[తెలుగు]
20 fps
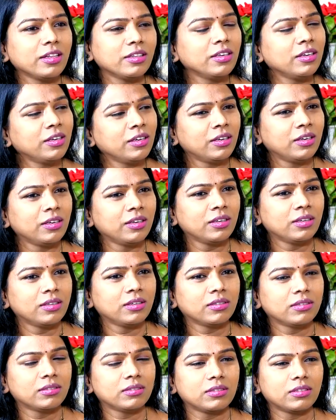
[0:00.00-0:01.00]
అది
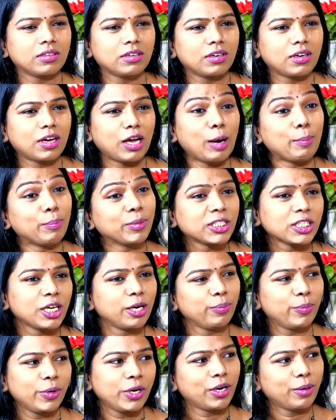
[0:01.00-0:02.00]
అమ్మ
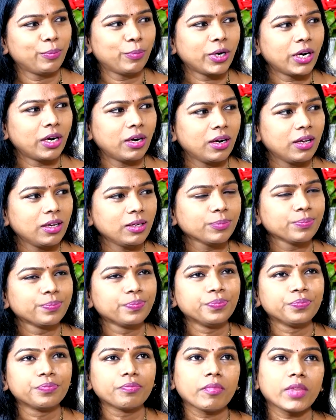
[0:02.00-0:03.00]
చనిపోయినప్పుడు అండి
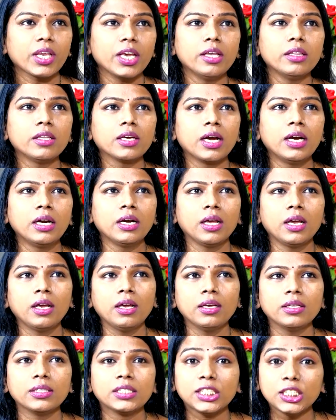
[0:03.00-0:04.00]
ఎందుకంటే
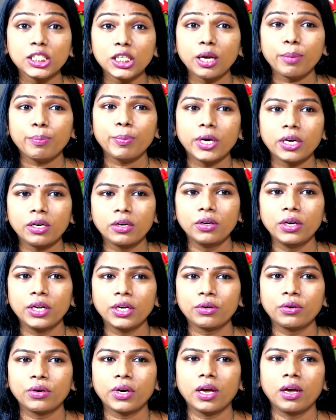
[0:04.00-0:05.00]
చిన్నప్పటి
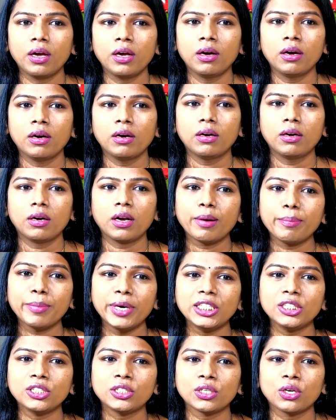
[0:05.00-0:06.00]
నుండి కూడా నా
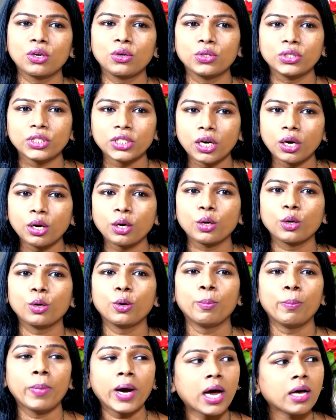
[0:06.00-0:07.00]
మంచిలో చెడులో
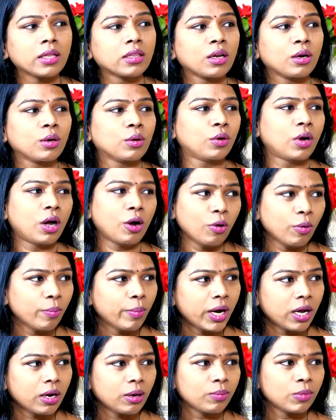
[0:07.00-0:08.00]
బాధలో
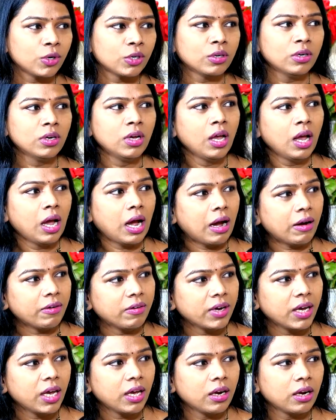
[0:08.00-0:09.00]
అవమానంలో
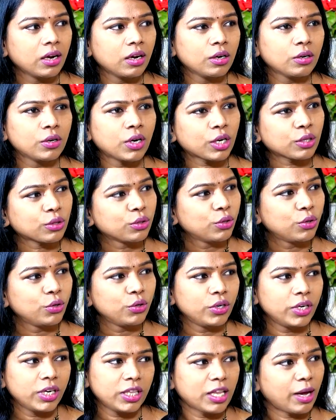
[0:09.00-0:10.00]
అవహేళనలో నాకు
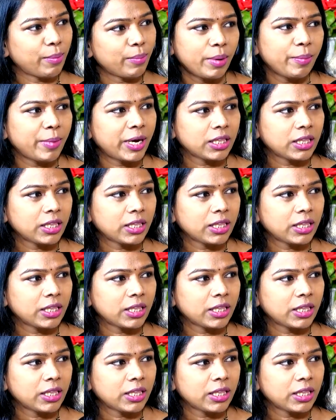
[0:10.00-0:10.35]
తోడుండేది అమ్మ